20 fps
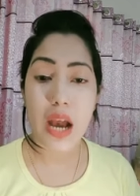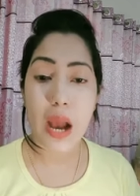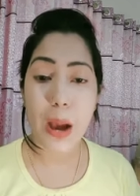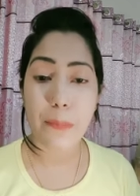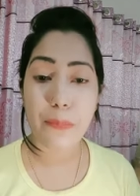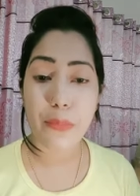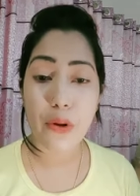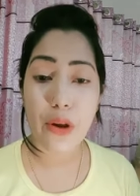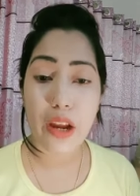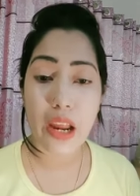
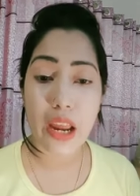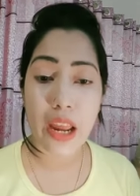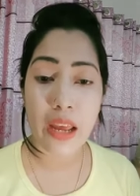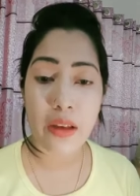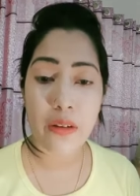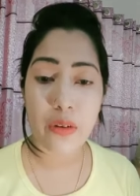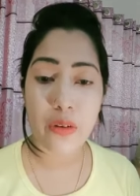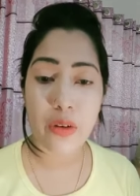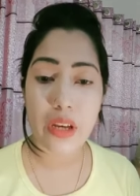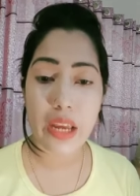আপু
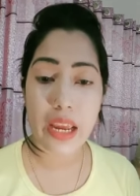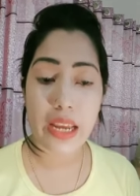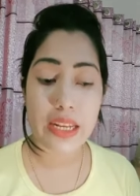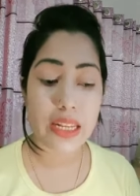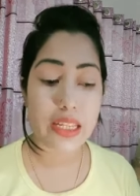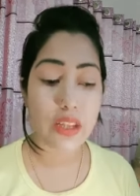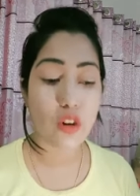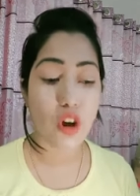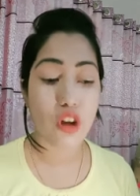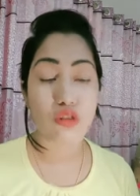
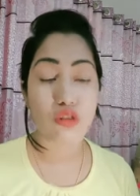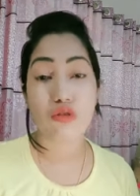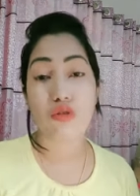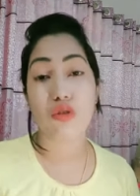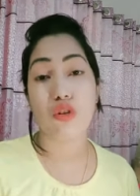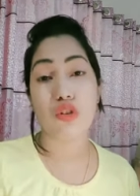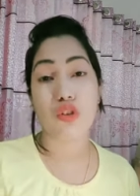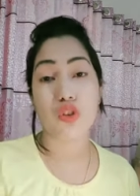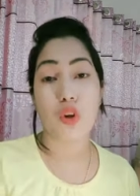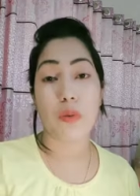এটাতে কতটুকু
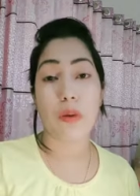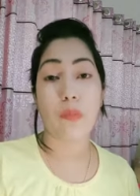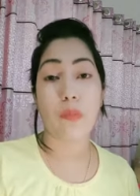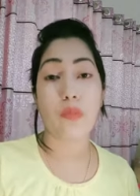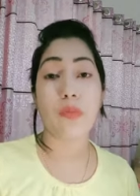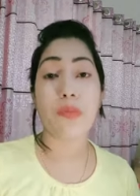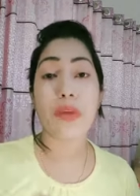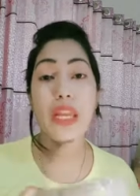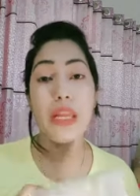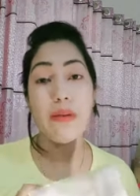ওজন কমবে আপু
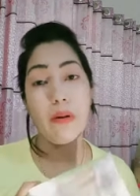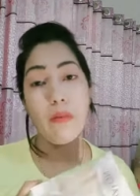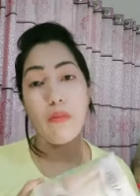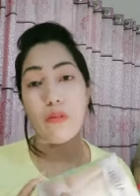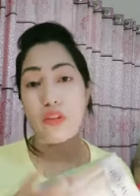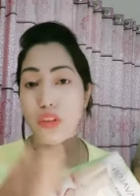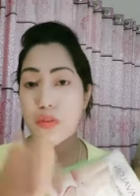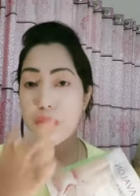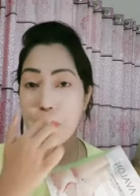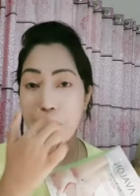মিনিমাম
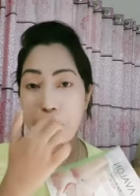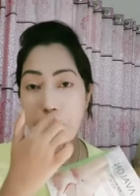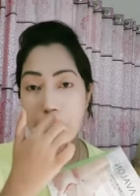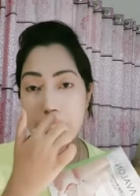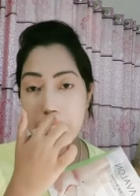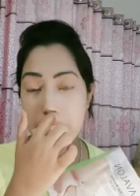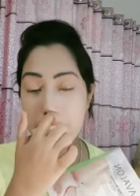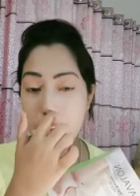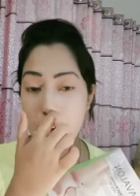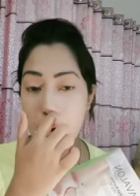হচ্ছে তোমার পাঁচ
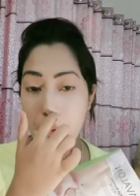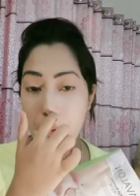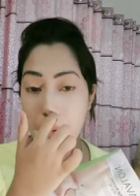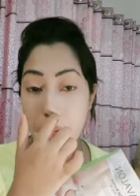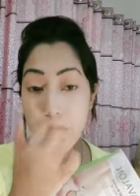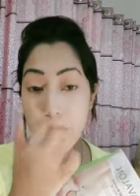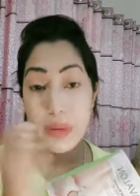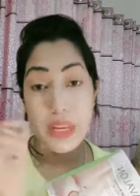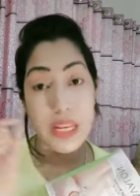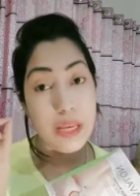কেজি কমাবে
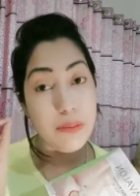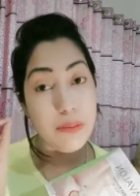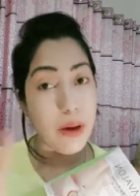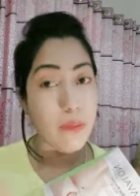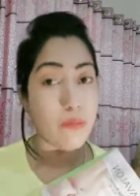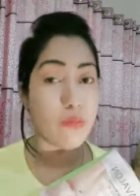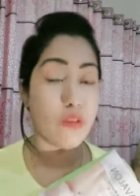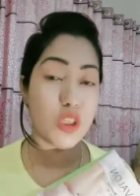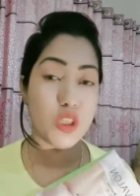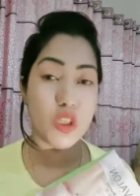
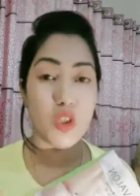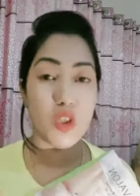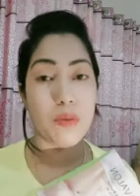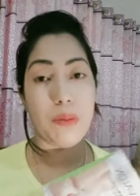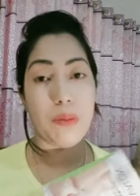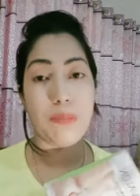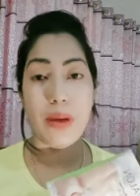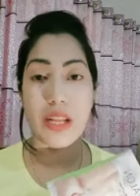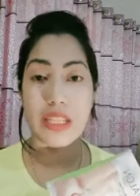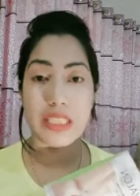মিনিমাম হচ্ছে
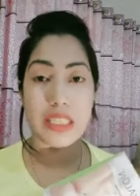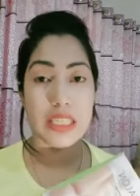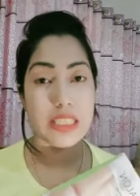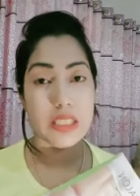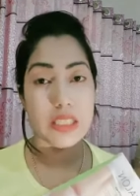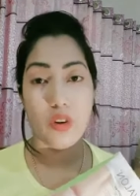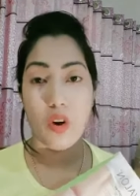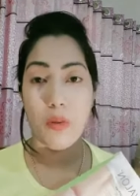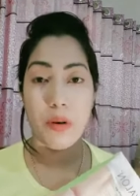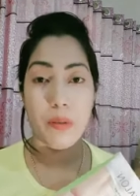তোমার পাঁচ কেজি
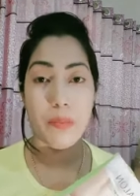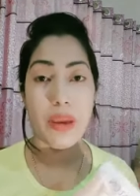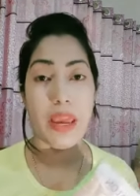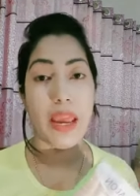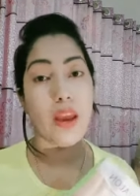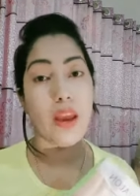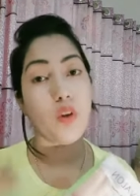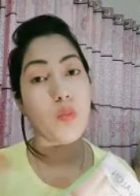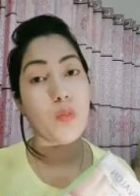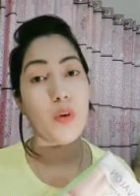কমাবে
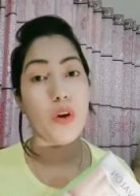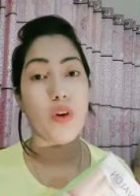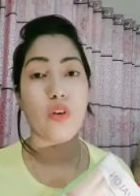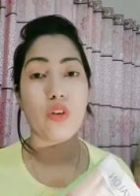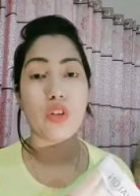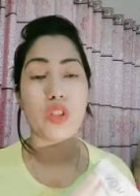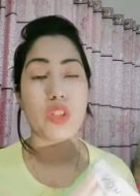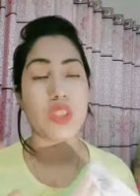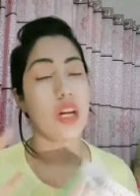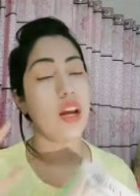এর উপরে
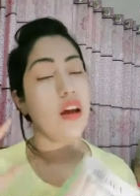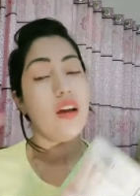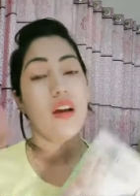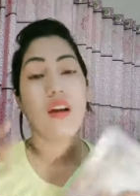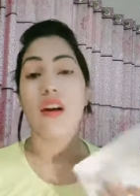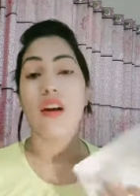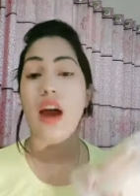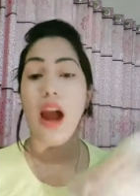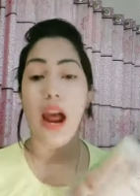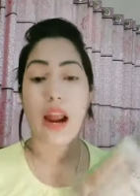হচ্ছে
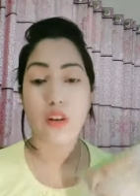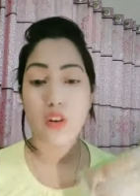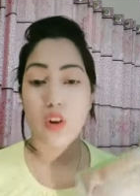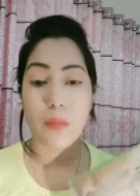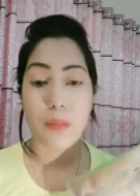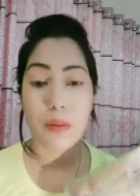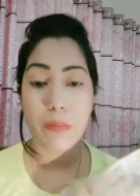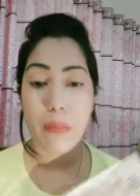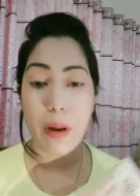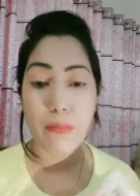আরো
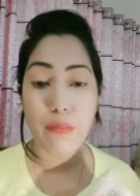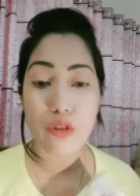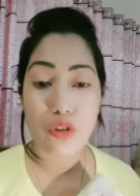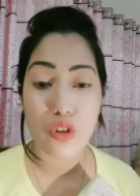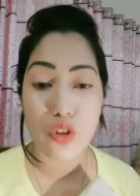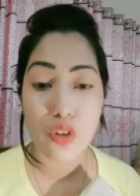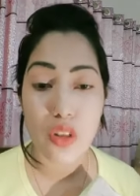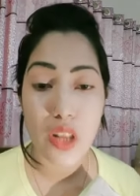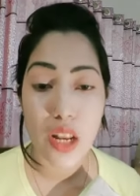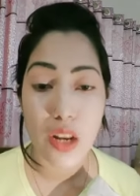কমাবে আপু
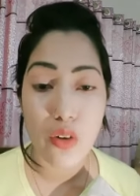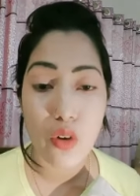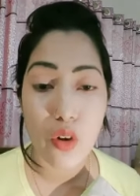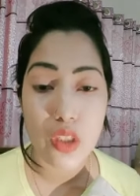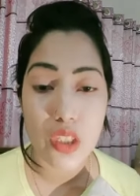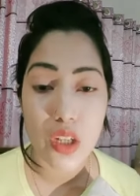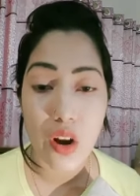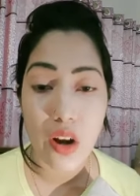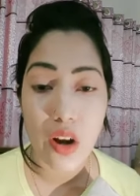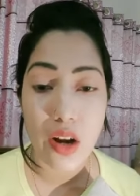চোদ্দ তারিখ
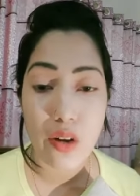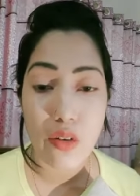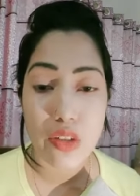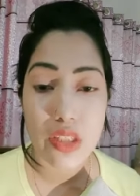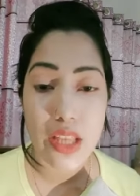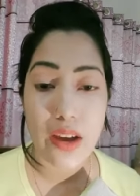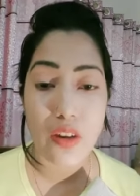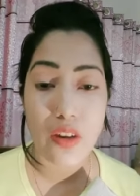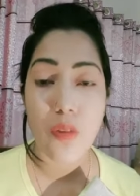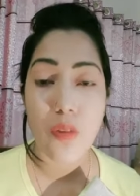গোজেল অর্ডার
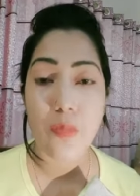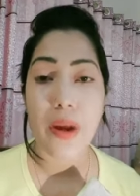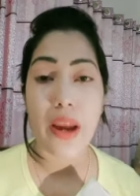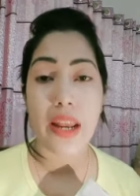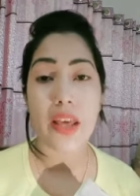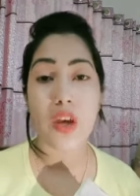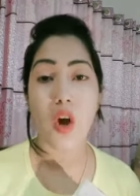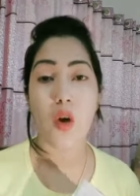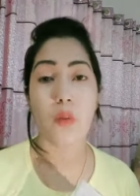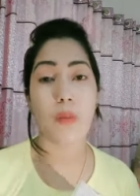করছে এখনো
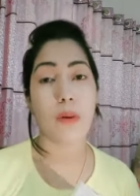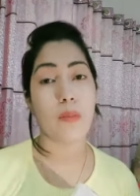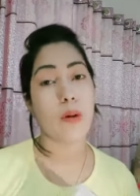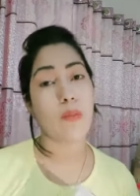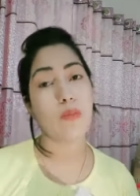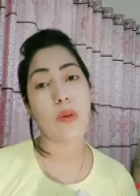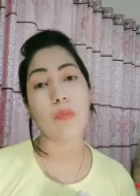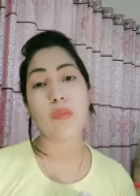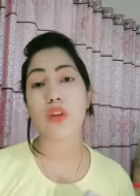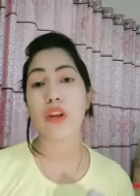পাইনি কবে পাবো
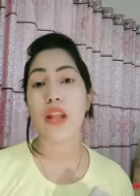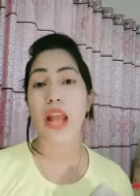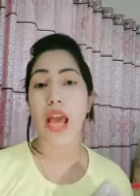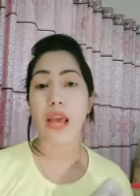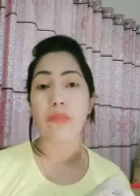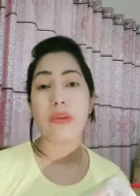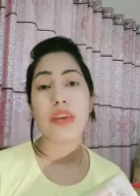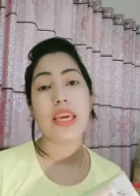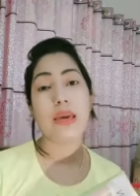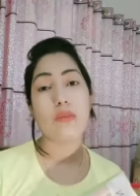আপু আমি তো
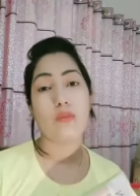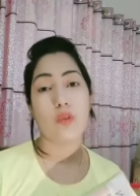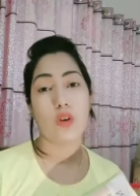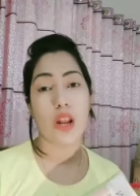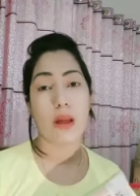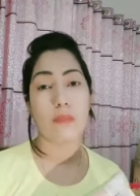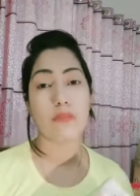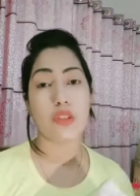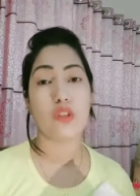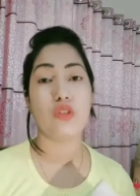লাইভে কি
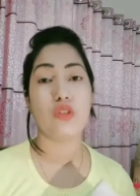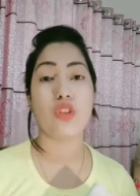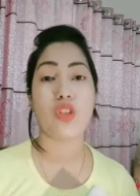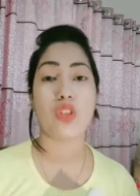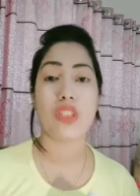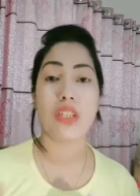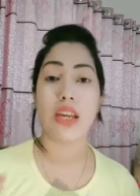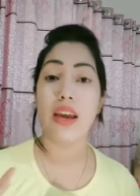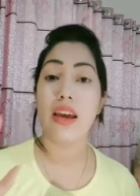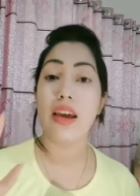বললাম যে
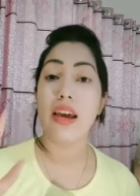হচ্ছে